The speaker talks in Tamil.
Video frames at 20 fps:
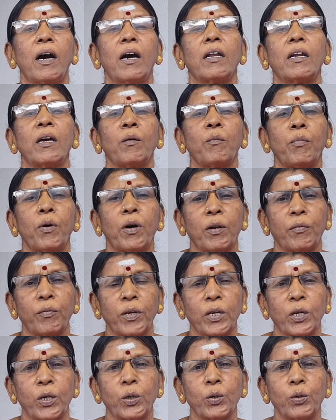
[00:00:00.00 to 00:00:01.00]
ஆறாம்
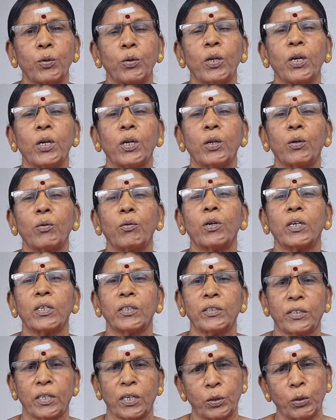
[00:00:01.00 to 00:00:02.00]
பார்வை
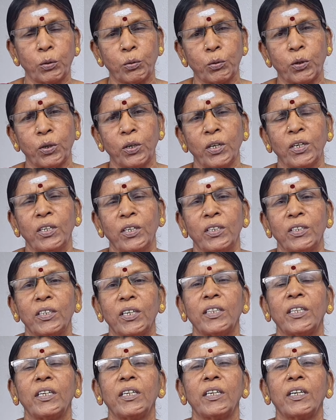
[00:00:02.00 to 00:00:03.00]
ருணரோக சத்ரு
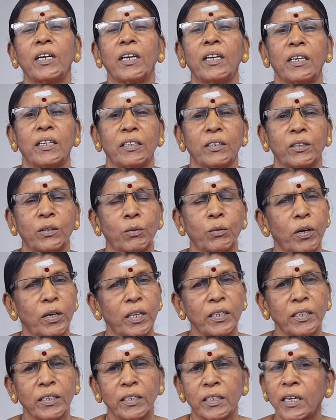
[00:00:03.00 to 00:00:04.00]
எதிரிகள்
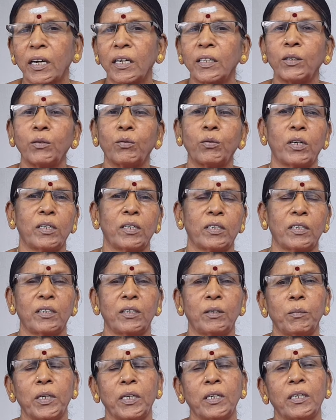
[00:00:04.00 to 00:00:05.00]
கொல்ல இருக்காது
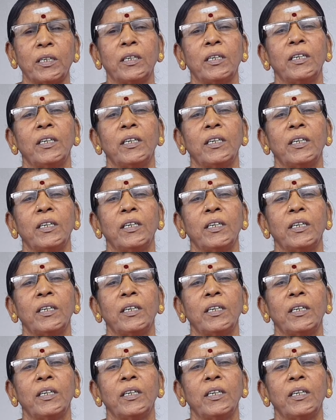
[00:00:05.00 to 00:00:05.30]
உங்களுக்கு இனிமே